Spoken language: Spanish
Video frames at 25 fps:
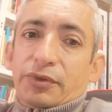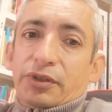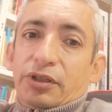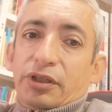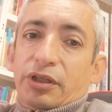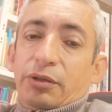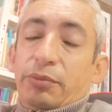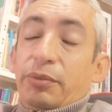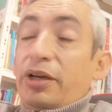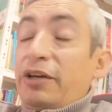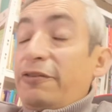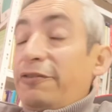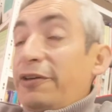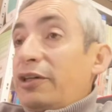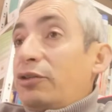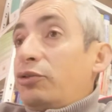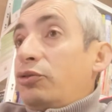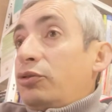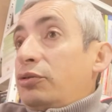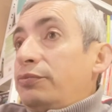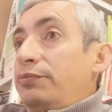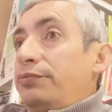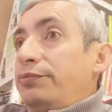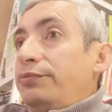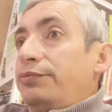y me
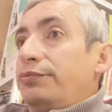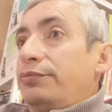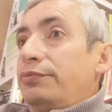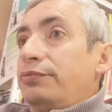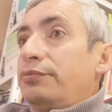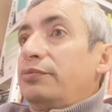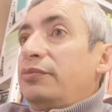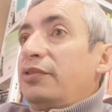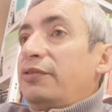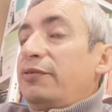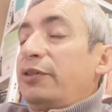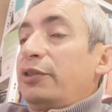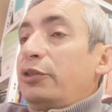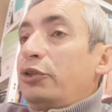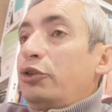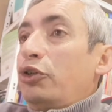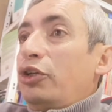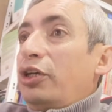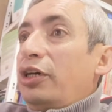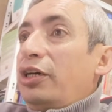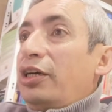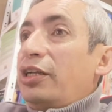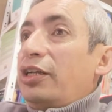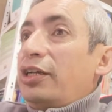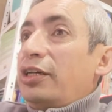afectó, me afectó
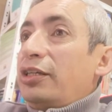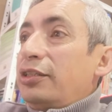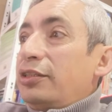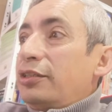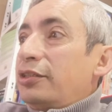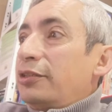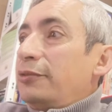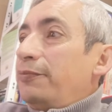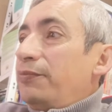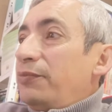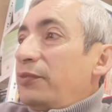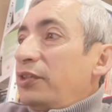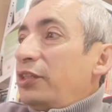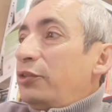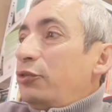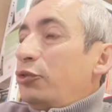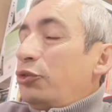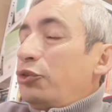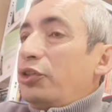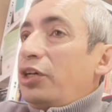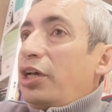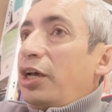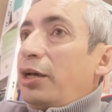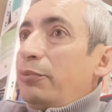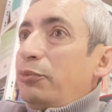la garganta.
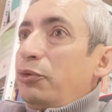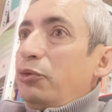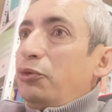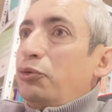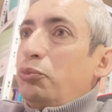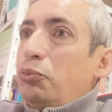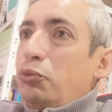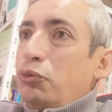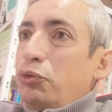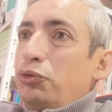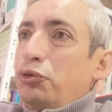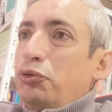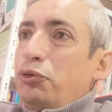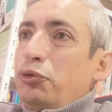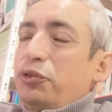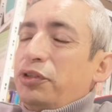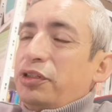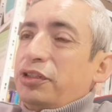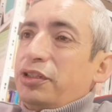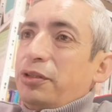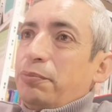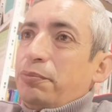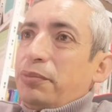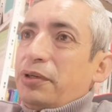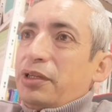Estos cambios bruscos de
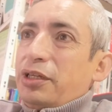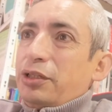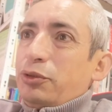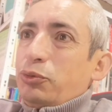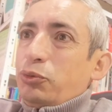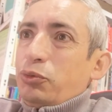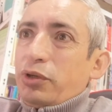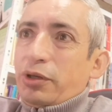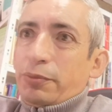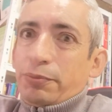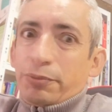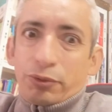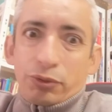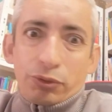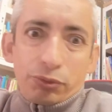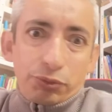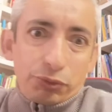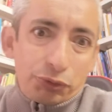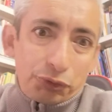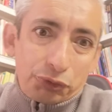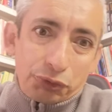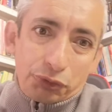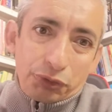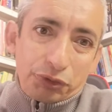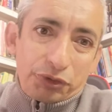temperatura, pero
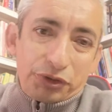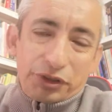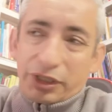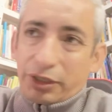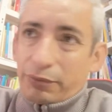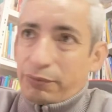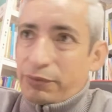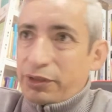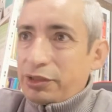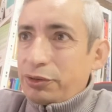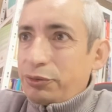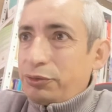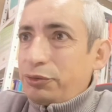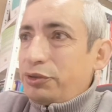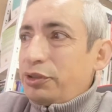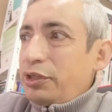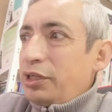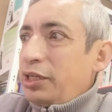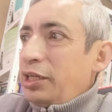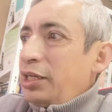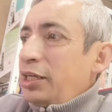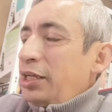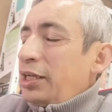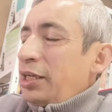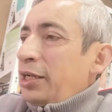bruscos, tremendos.
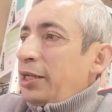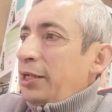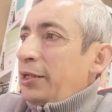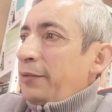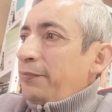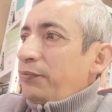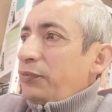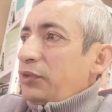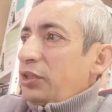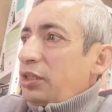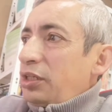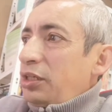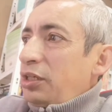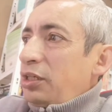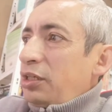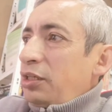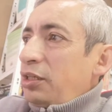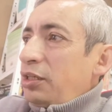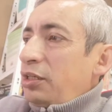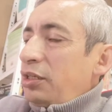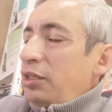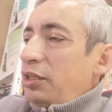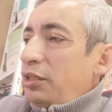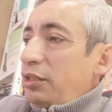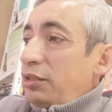
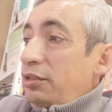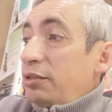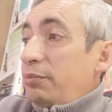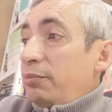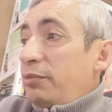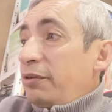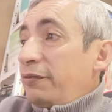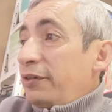Y, y sí me